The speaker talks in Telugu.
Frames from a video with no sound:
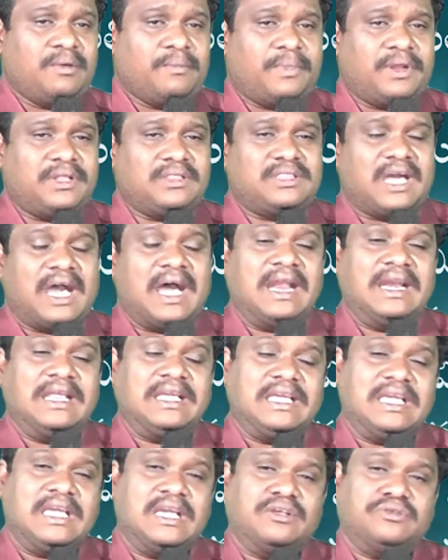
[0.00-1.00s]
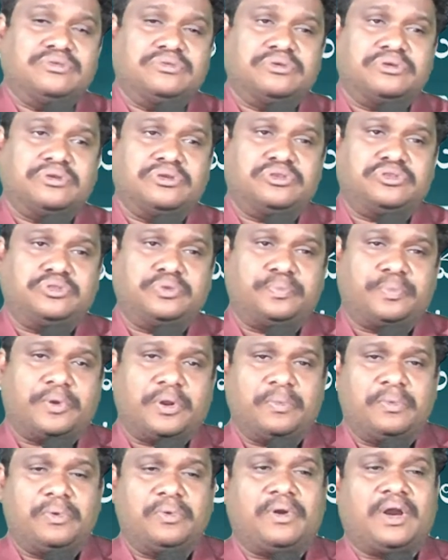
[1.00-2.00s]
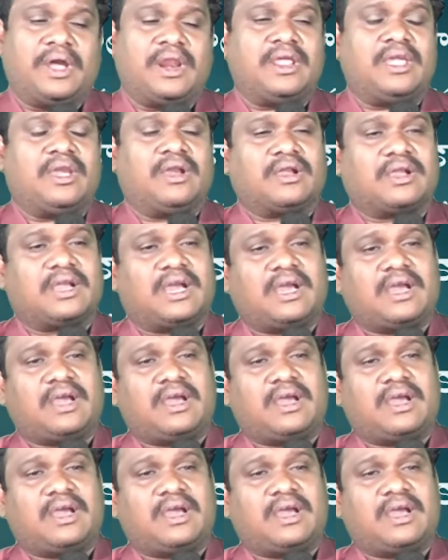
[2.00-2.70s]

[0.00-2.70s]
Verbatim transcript: మరి దానికి యేసుక్రీస్తు ప్రభులు వారి యొక్క